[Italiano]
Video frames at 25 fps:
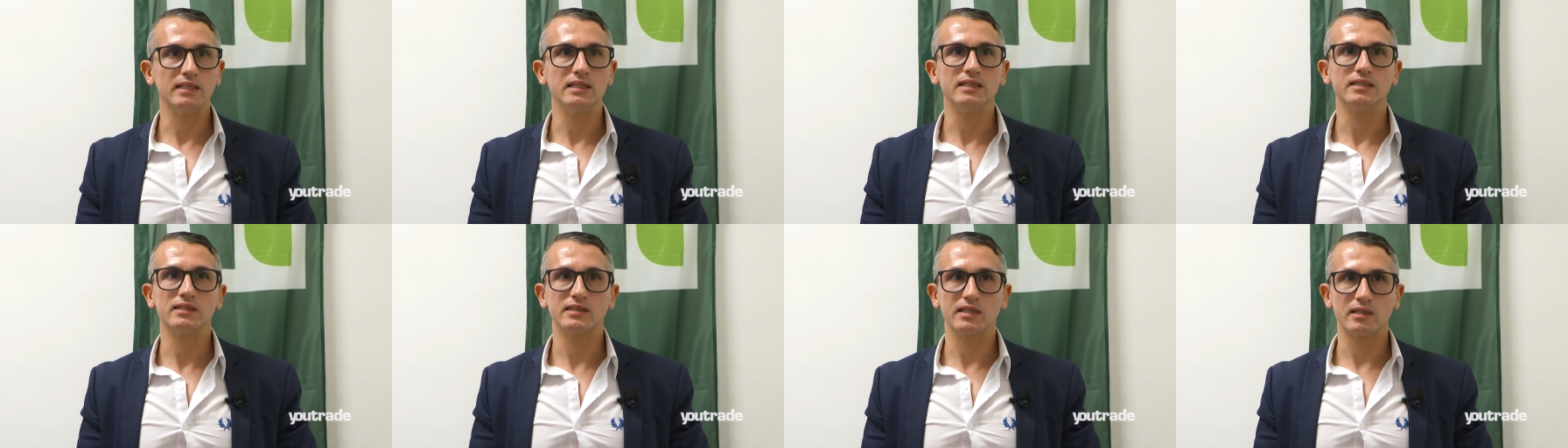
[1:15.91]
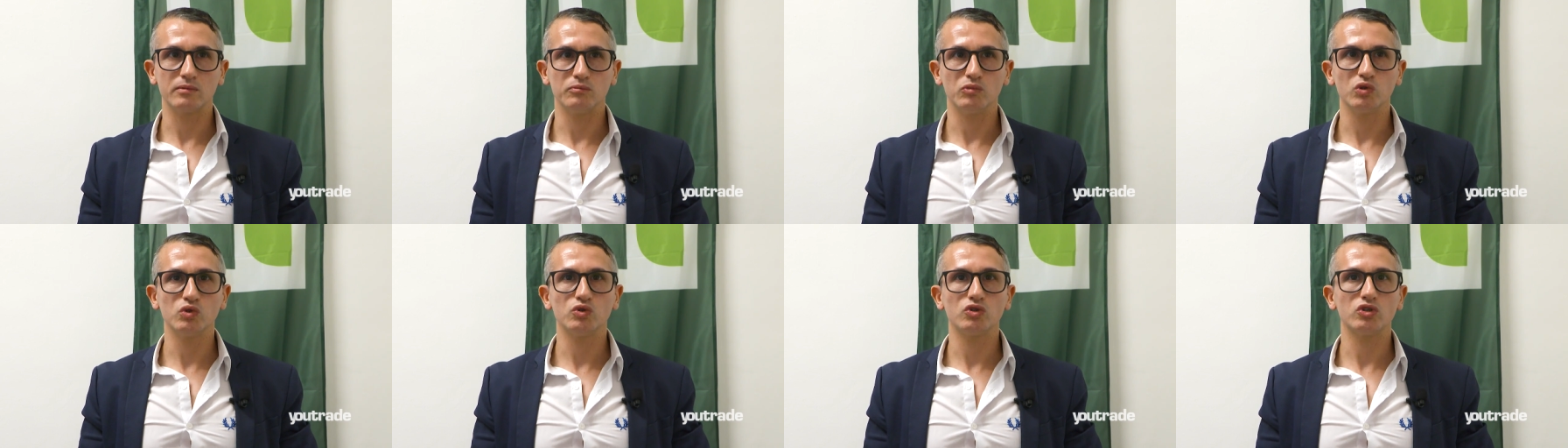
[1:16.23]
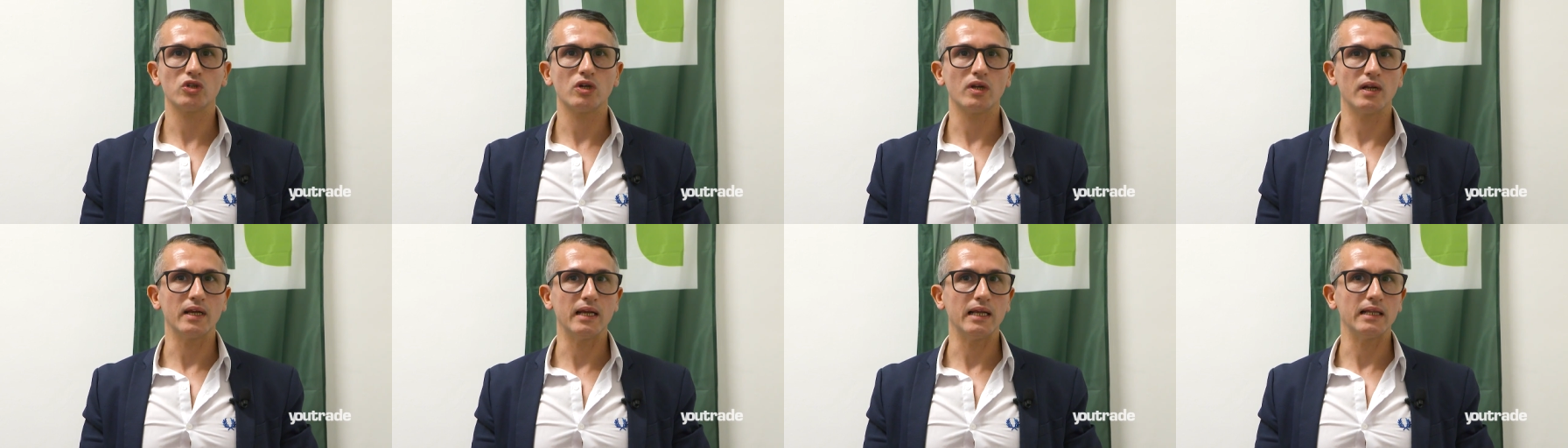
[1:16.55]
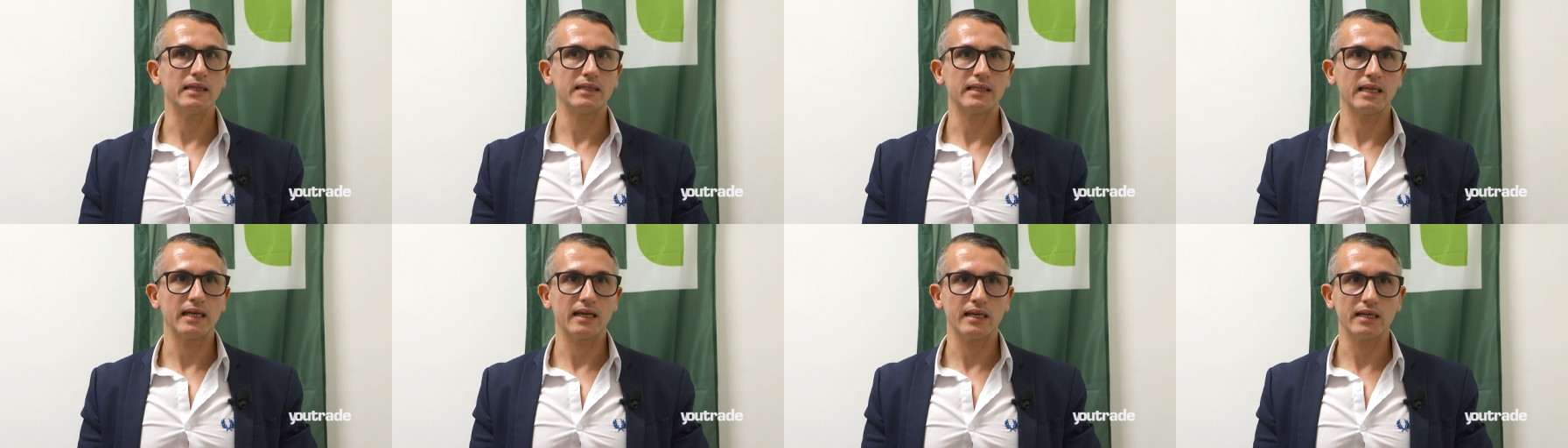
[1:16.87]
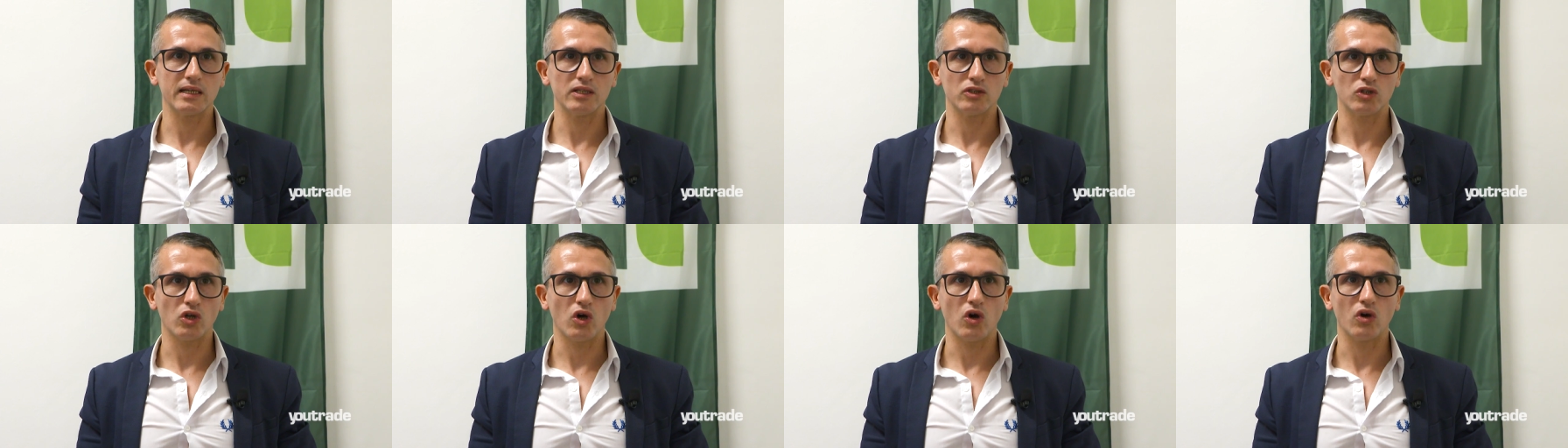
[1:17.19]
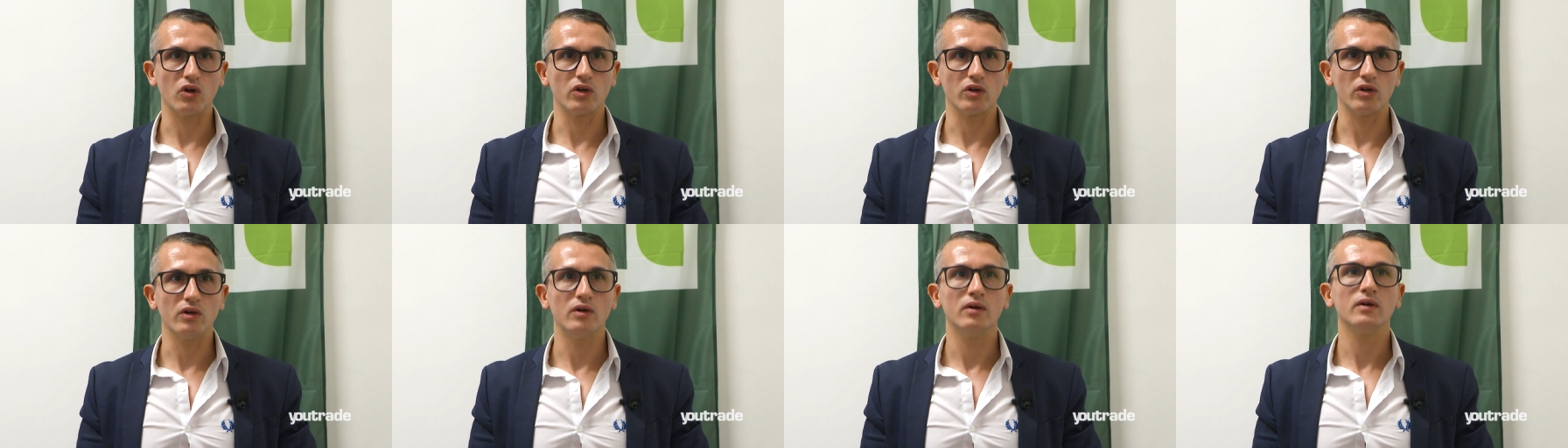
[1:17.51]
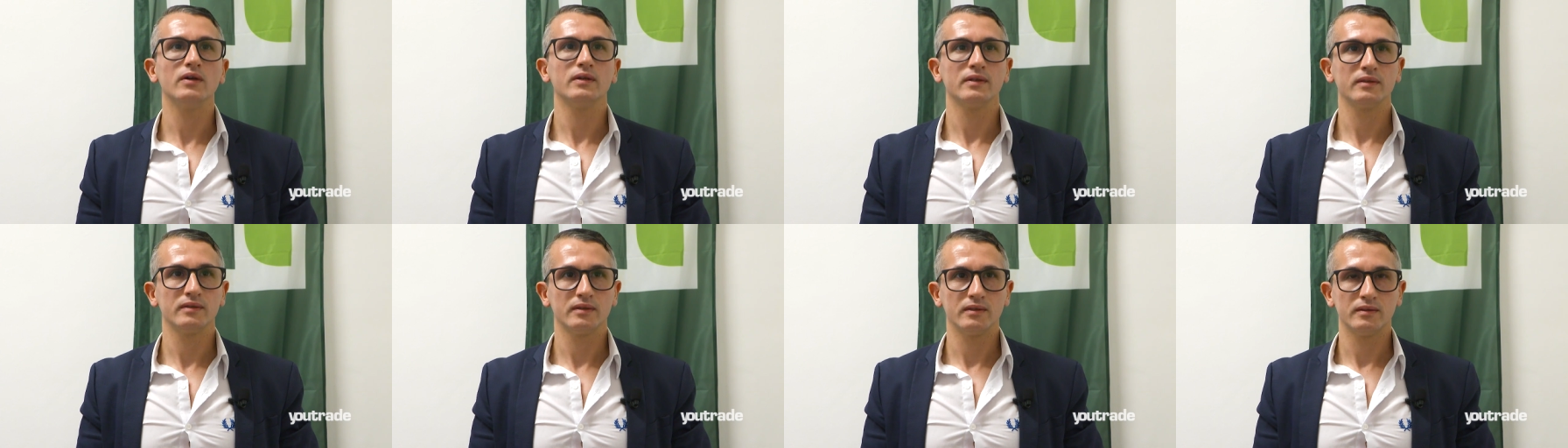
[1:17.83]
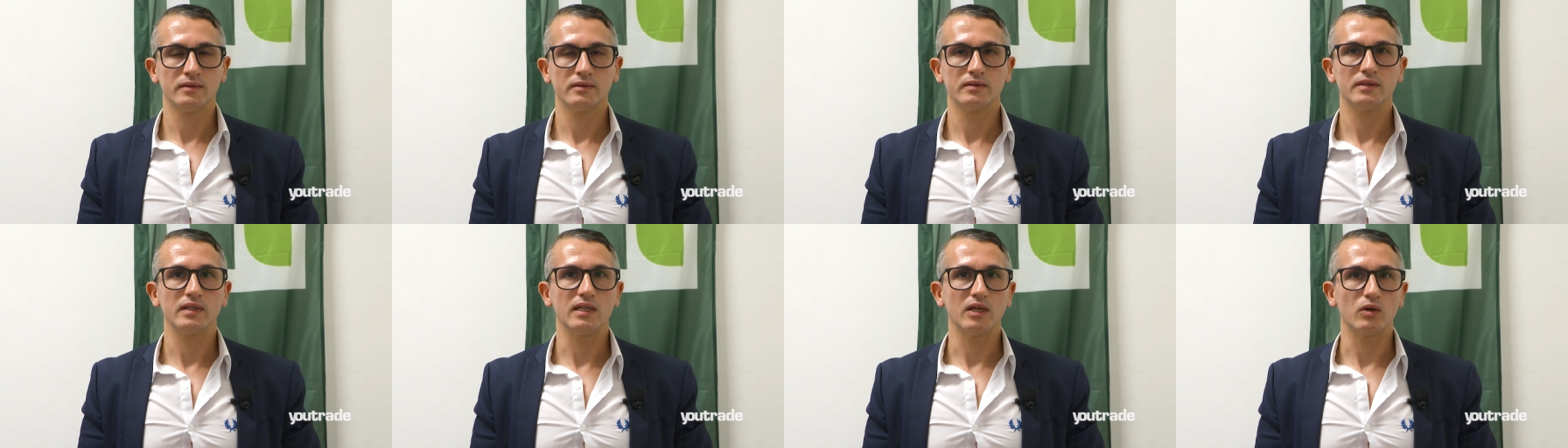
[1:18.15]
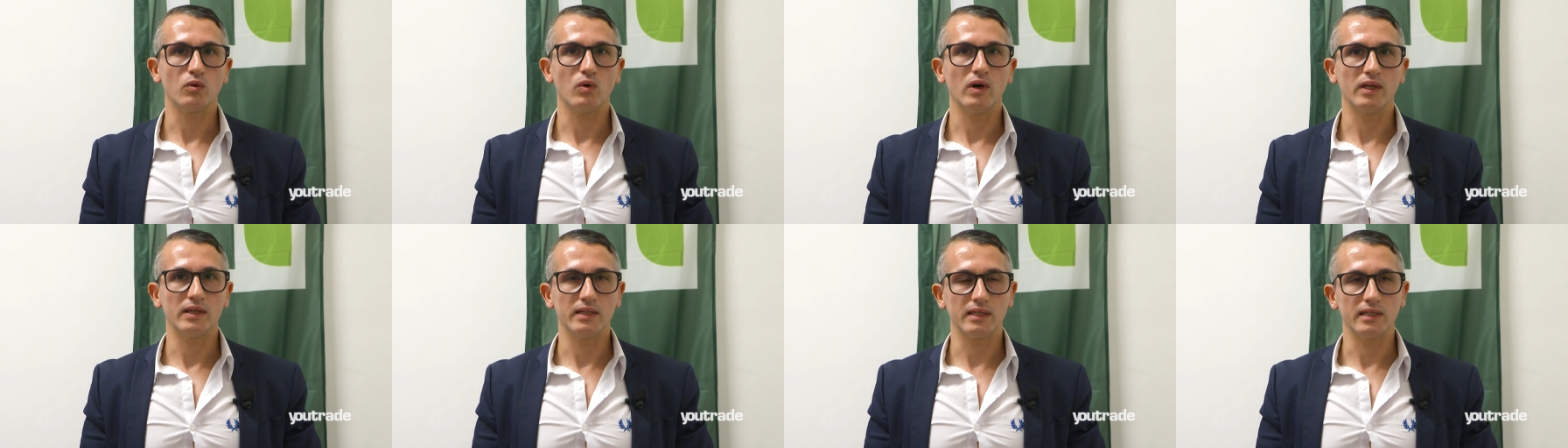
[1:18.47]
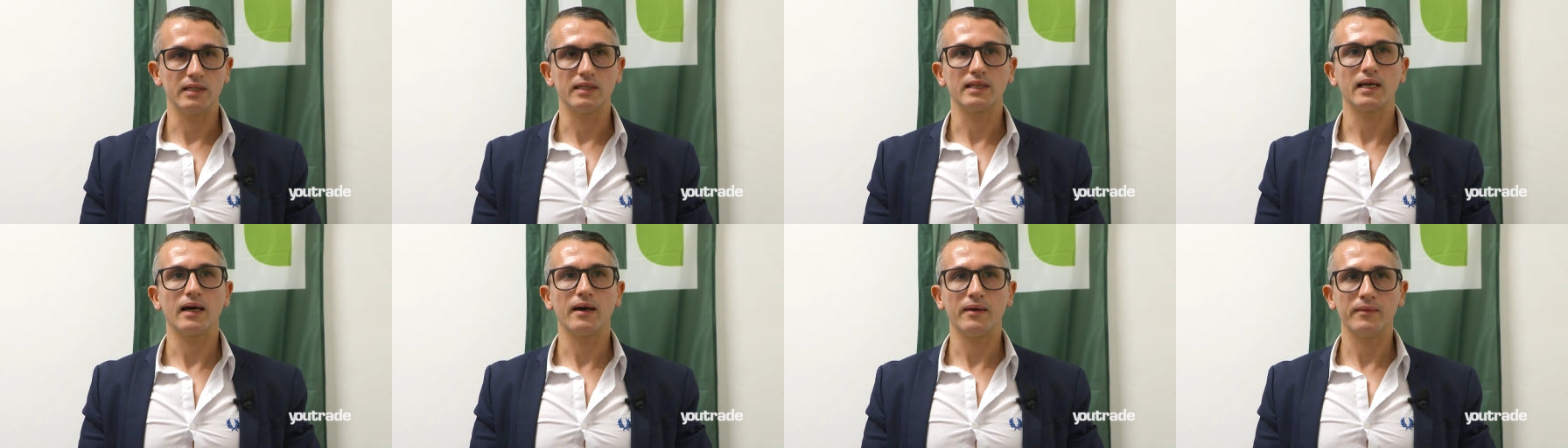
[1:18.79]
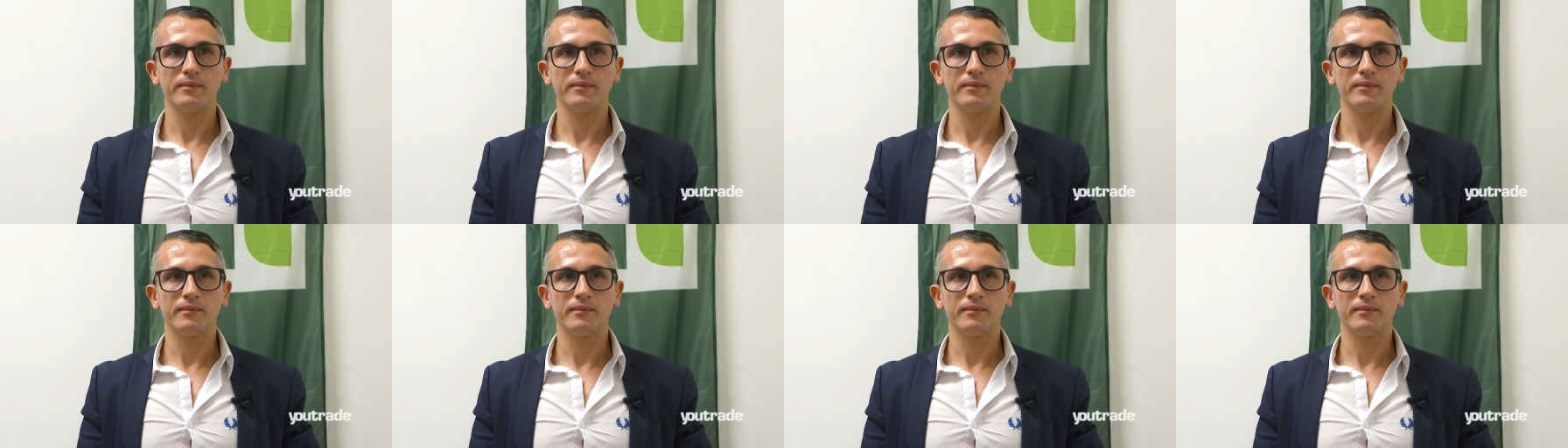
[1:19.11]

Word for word: distribuzione nel territorio di quantità.